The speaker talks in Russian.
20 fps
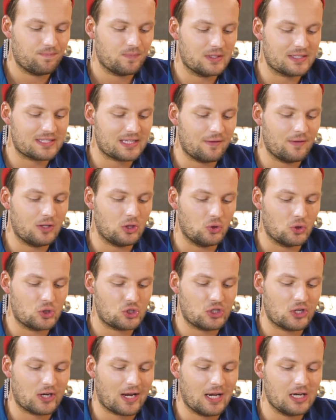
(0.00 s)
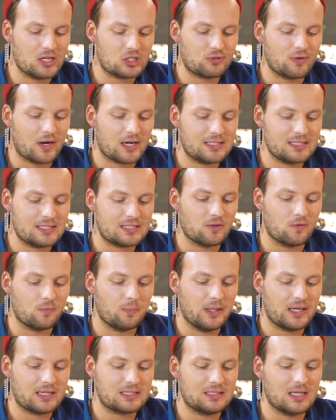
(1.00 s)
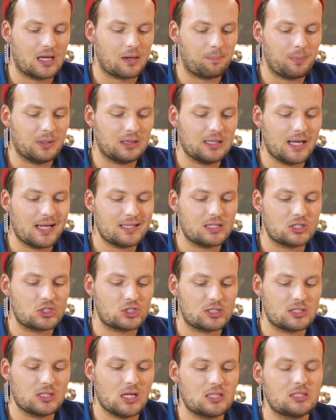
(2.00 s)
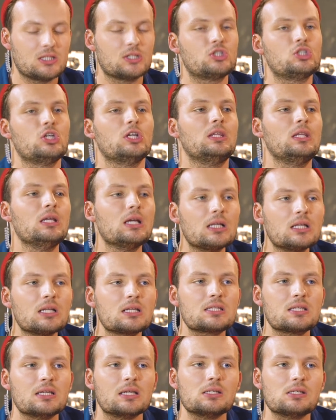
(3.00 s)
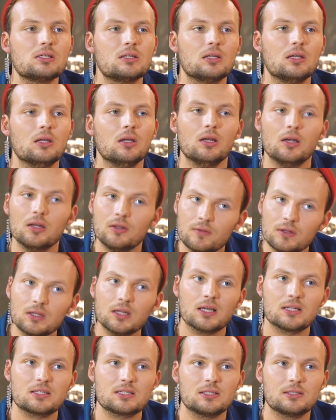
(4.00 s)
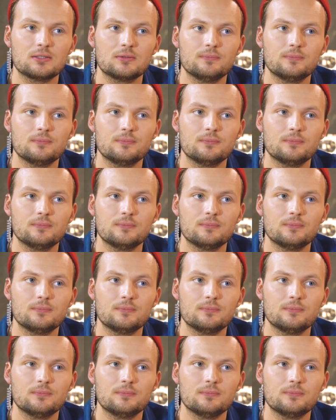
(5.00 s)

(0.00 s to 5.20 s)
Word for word: Назови точное количество артистов Black Star. 15, 16, 14 или 12?